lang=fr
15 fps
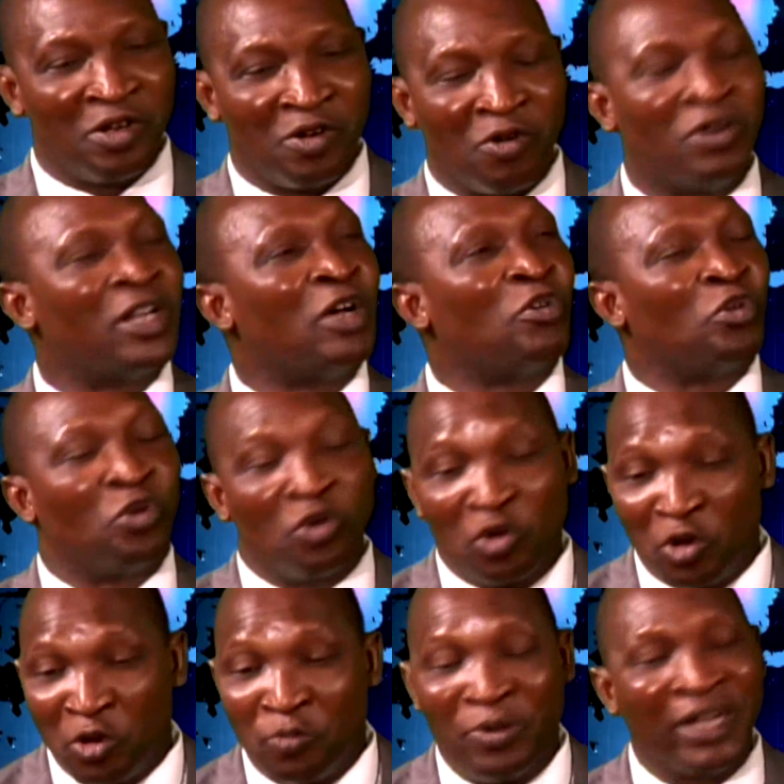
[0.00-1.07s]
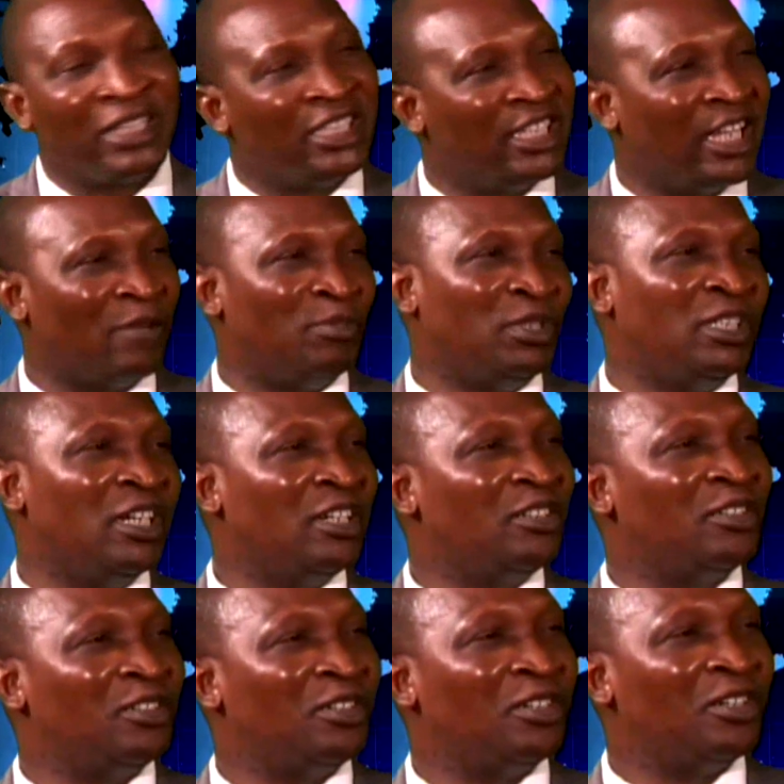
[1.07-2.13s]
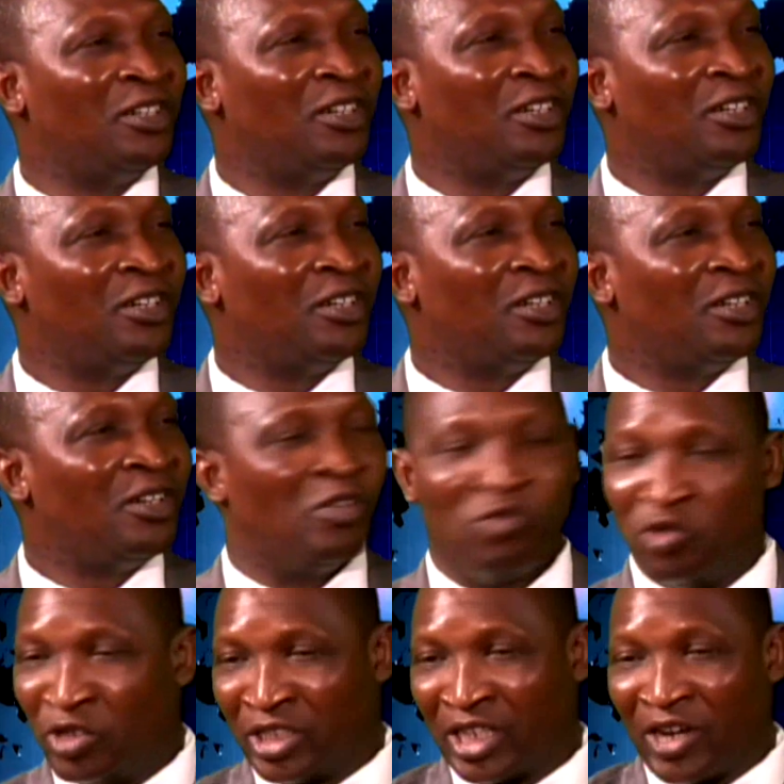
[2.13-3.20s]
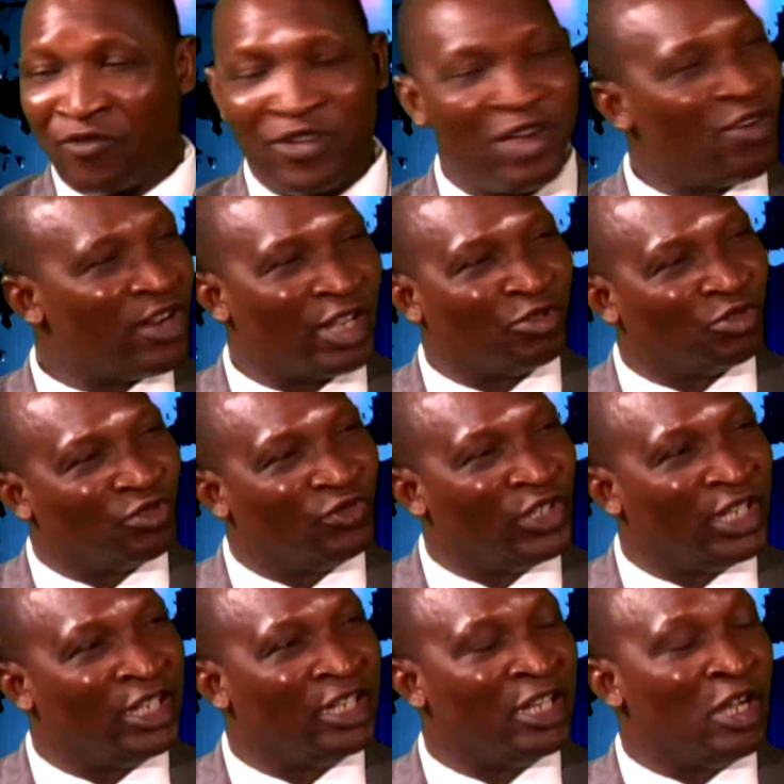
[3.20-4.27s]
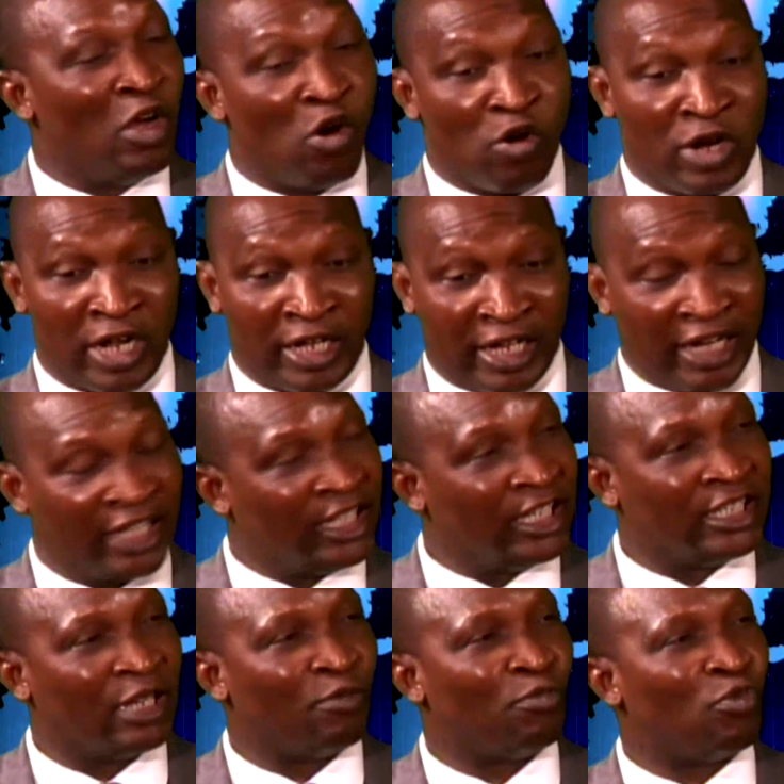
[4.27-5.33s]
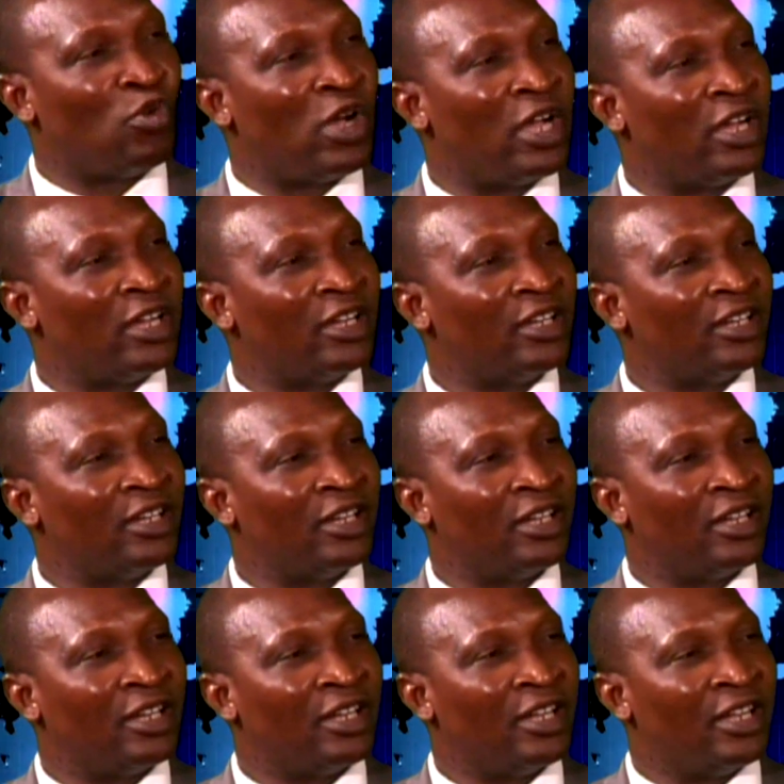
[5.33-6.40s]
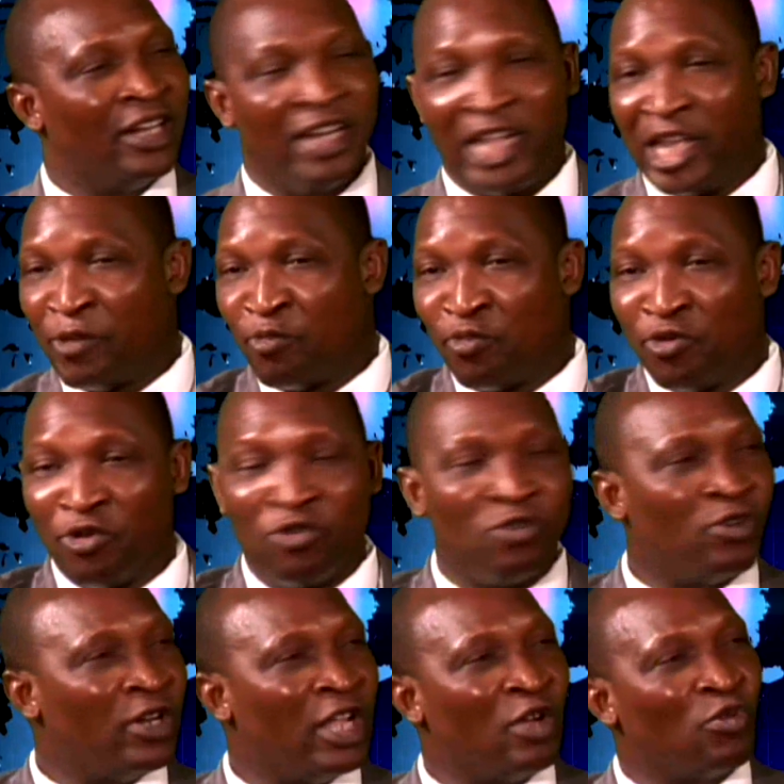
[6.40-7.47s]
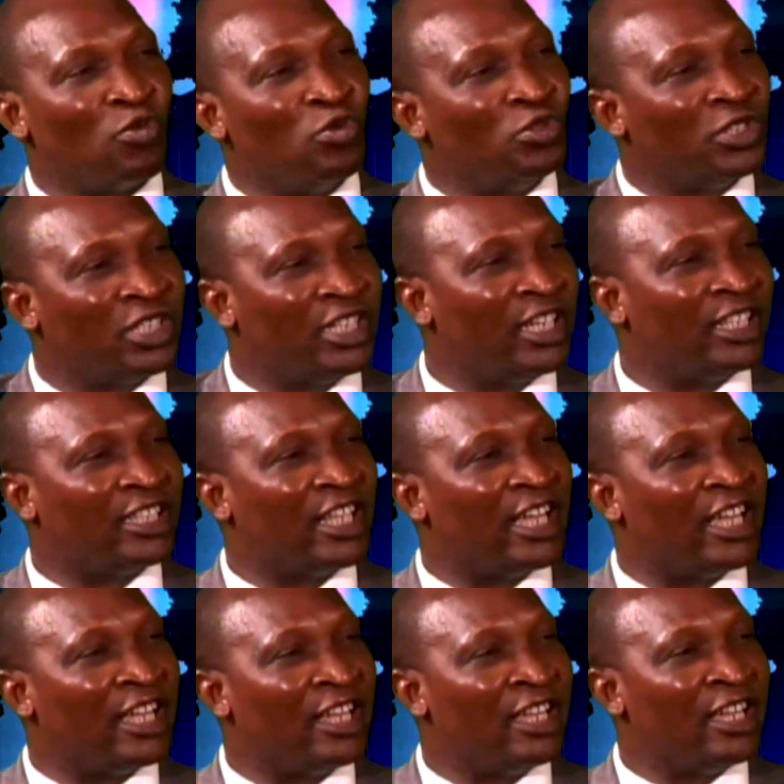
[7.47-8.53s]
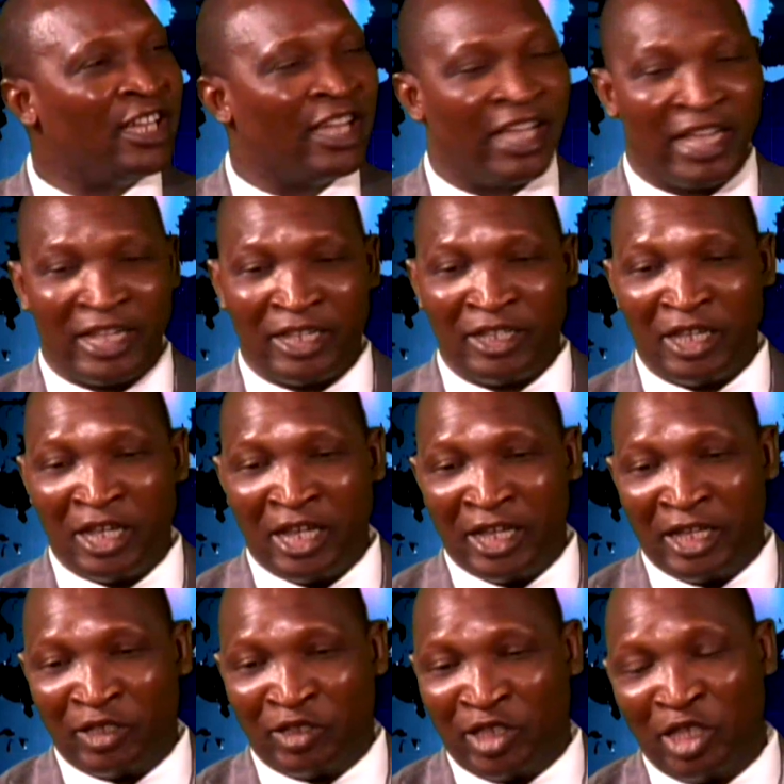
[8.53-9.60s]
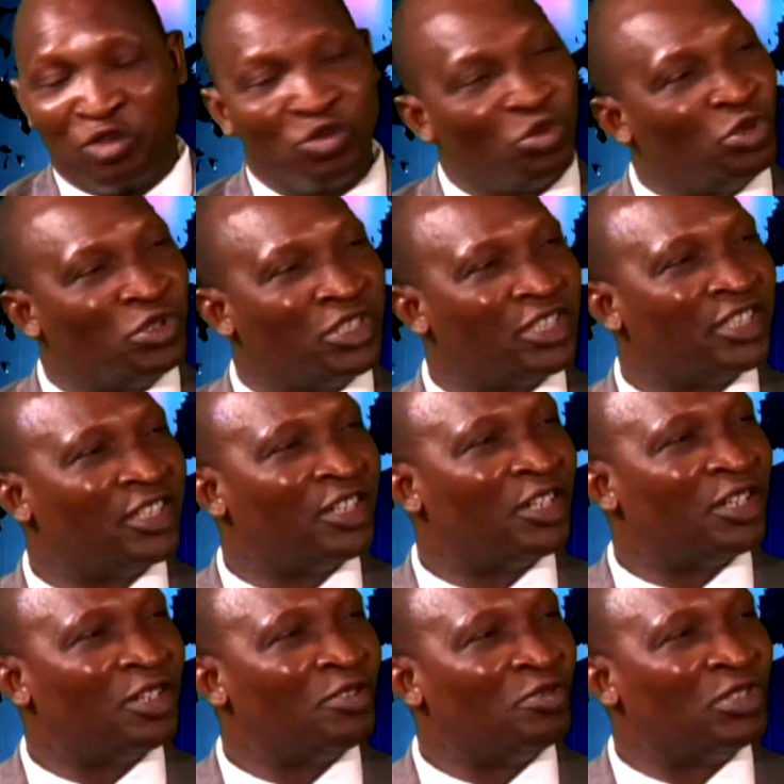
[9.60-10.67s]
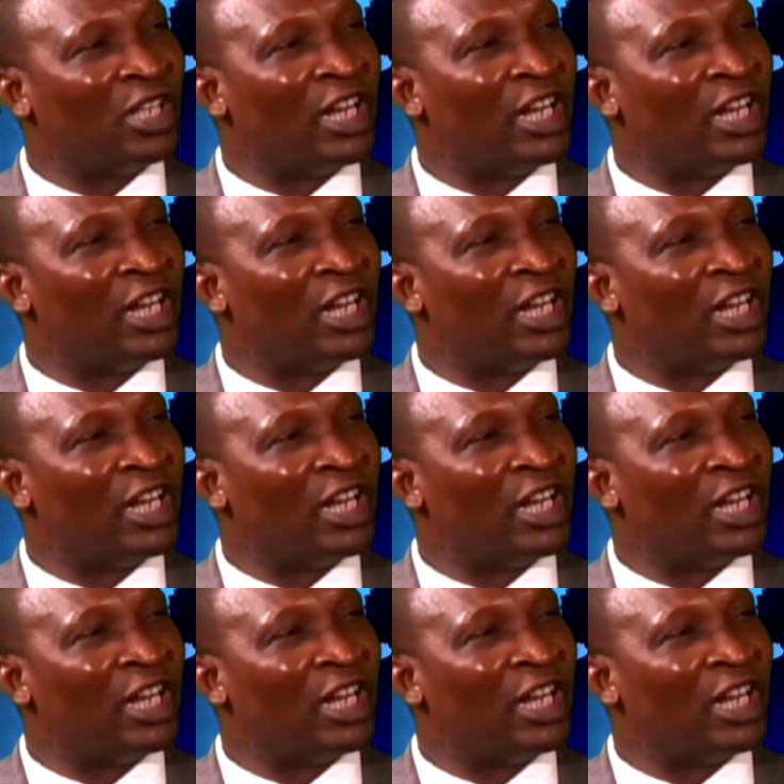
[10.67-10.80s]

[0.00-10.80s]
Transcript: On a rebâti Abidjan. Le travail, on a trouvé, on a créé des emplois. Les ponts, les routes qui étaient eh, détruites. nous